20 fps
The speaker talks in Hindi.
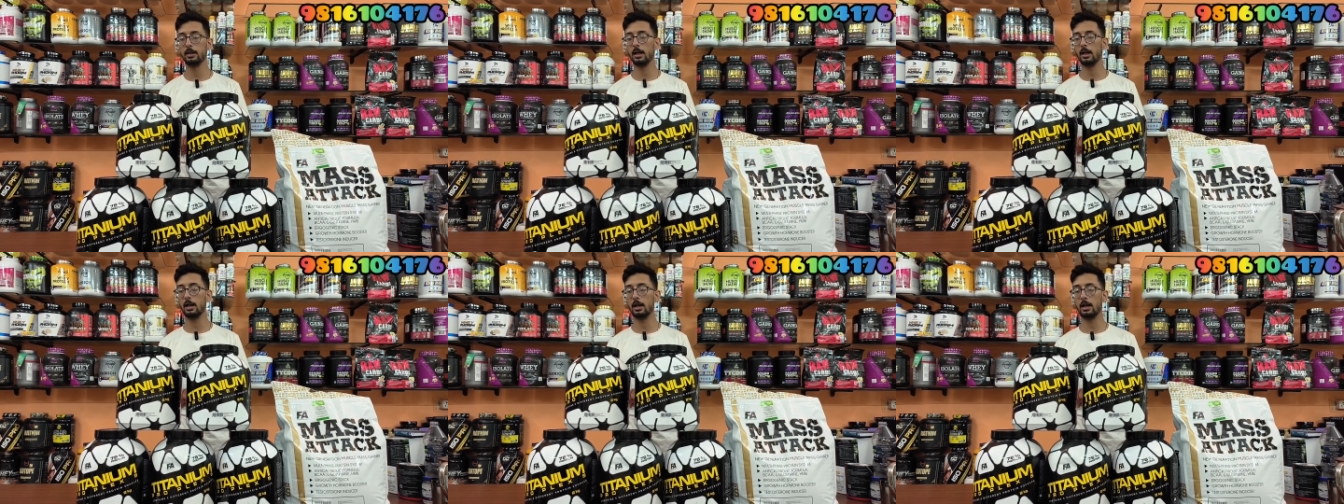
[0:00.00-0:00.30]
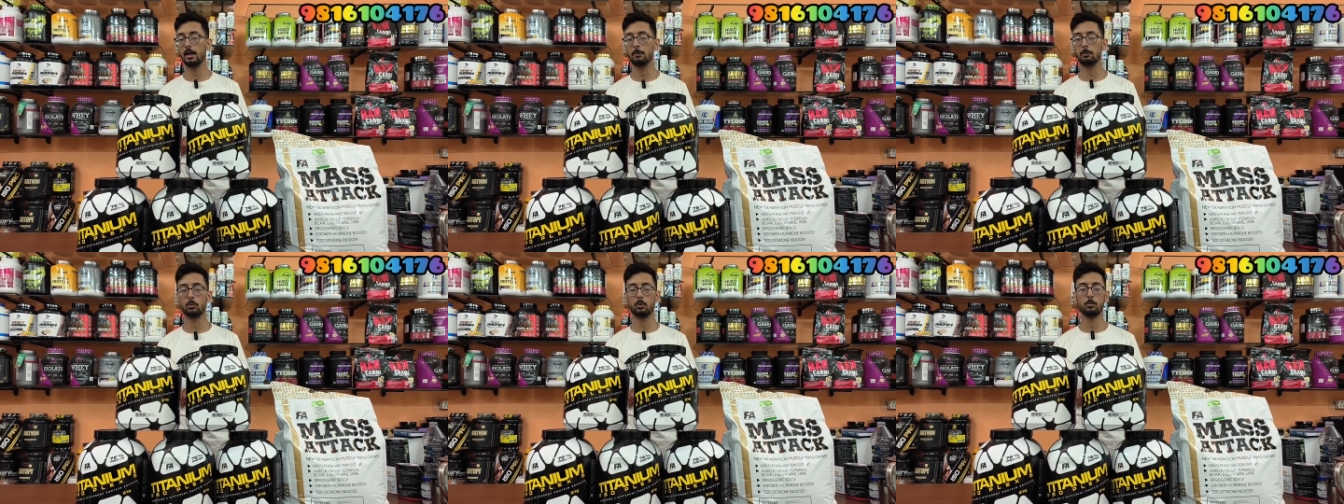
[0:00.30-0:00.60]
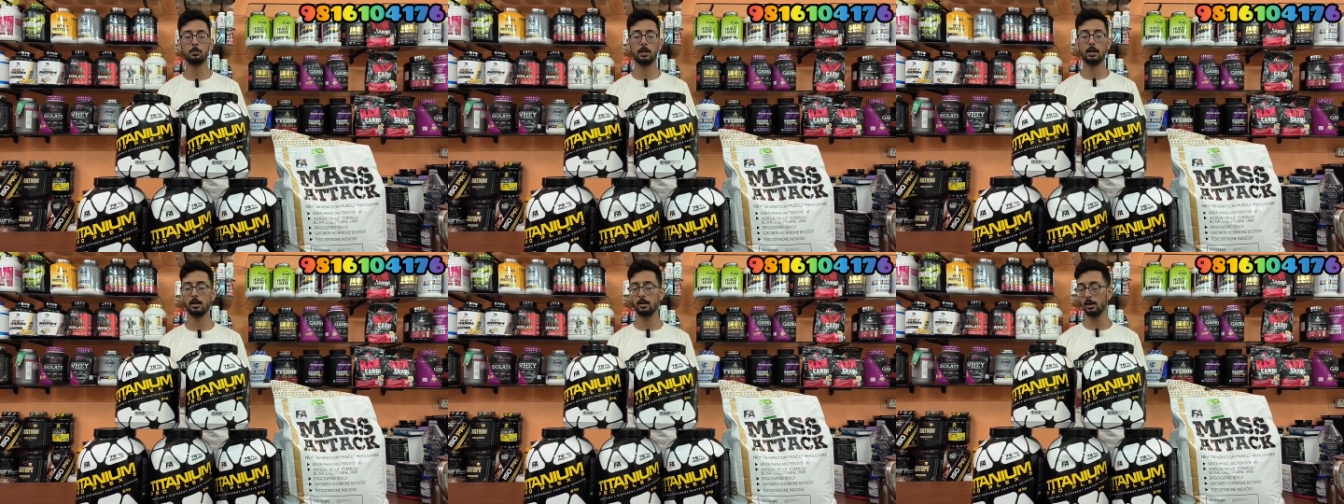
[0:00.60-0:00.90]
फ्री क्या आपको
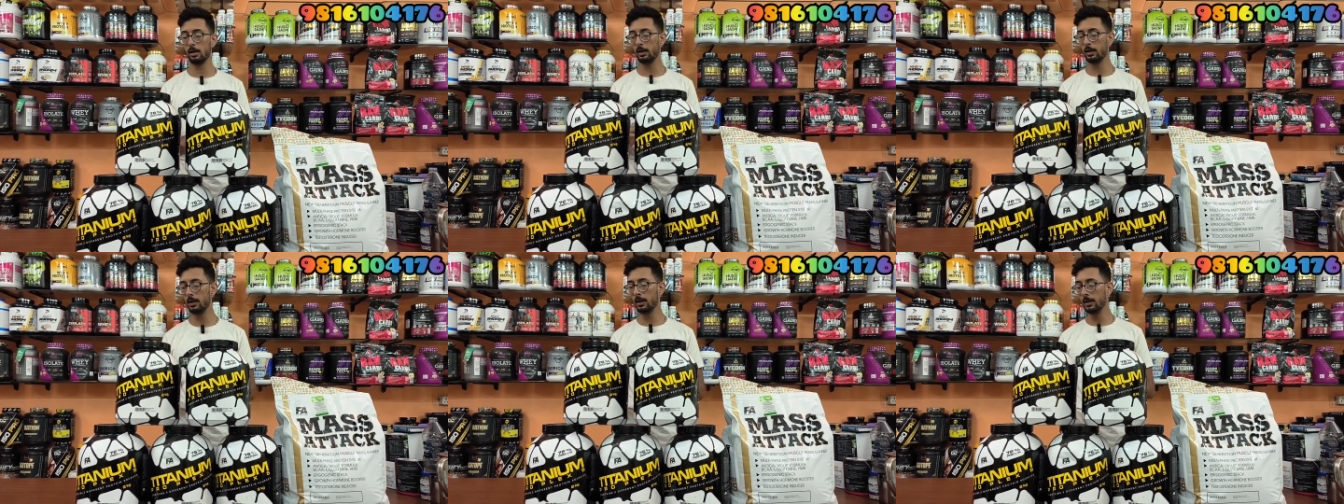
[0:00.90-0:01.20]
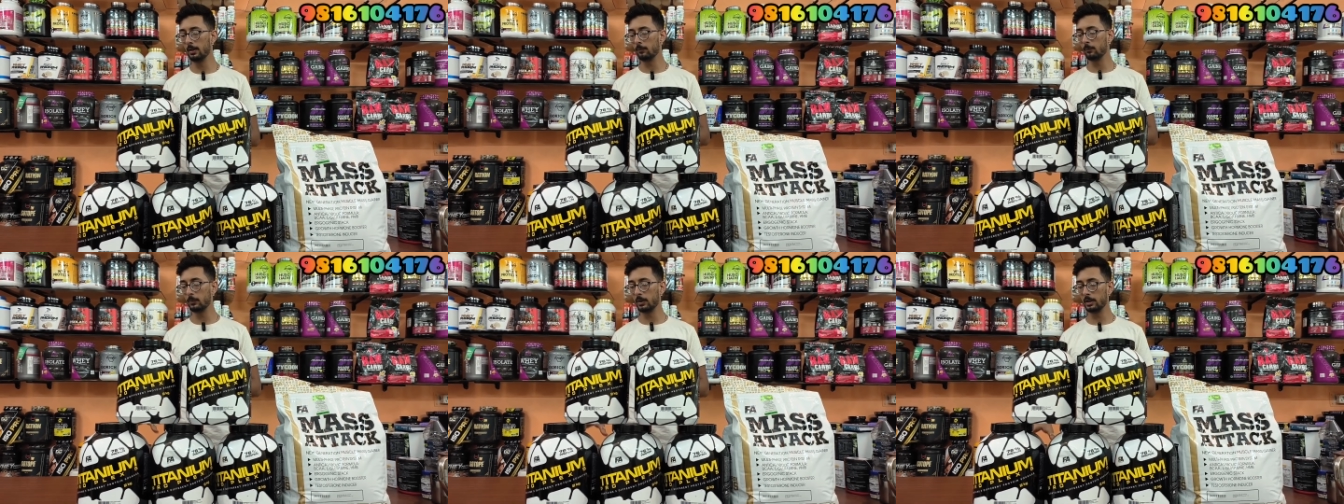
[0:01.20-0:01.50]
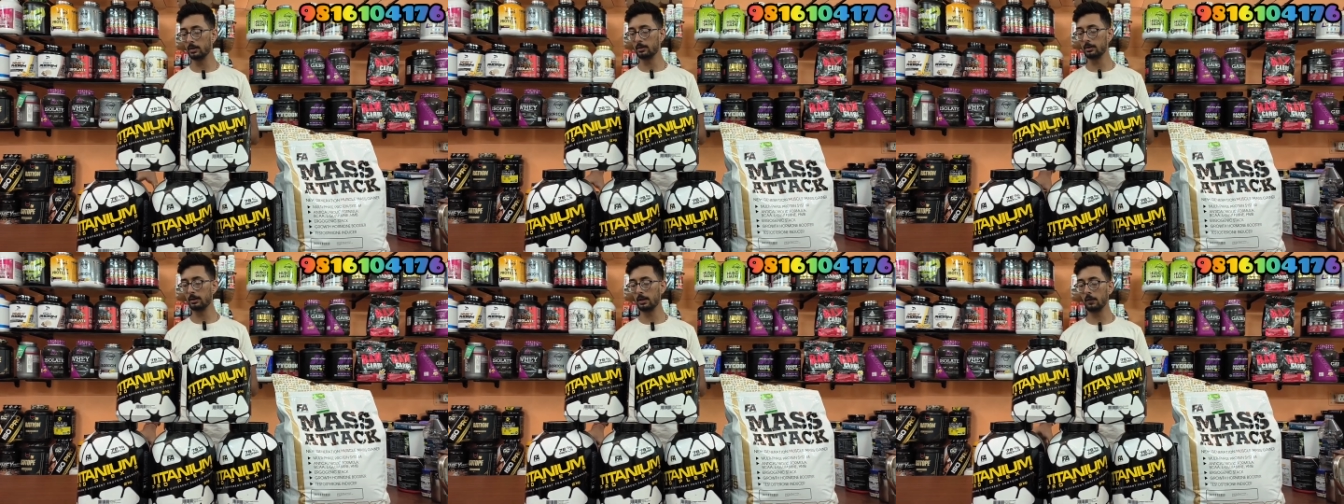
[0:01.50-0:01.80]
मिलेगा
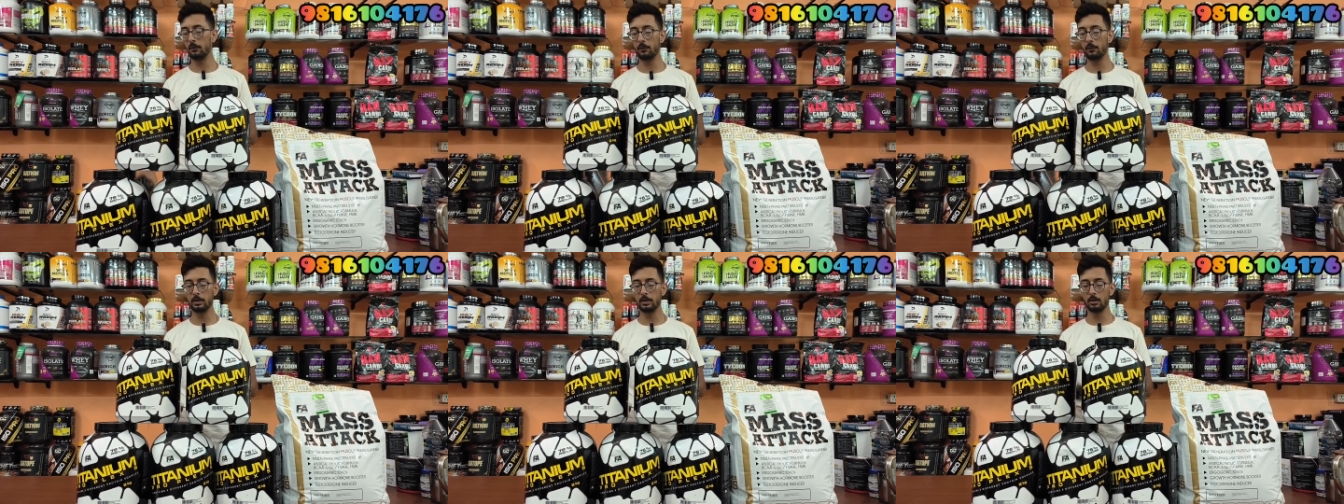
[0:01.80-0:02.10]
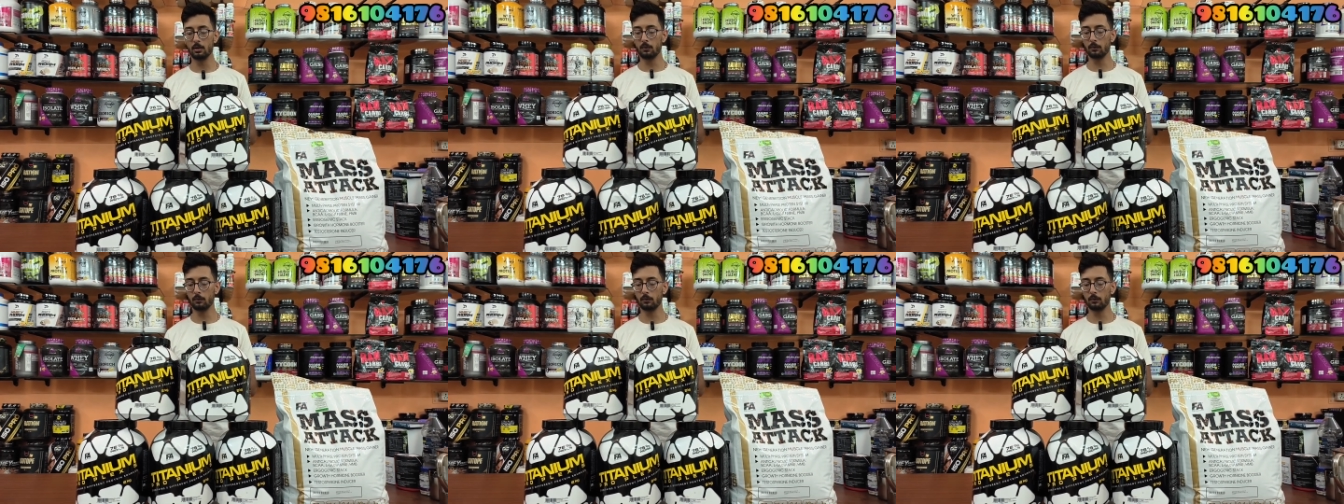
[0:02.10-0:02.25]
इसके साथ फ्री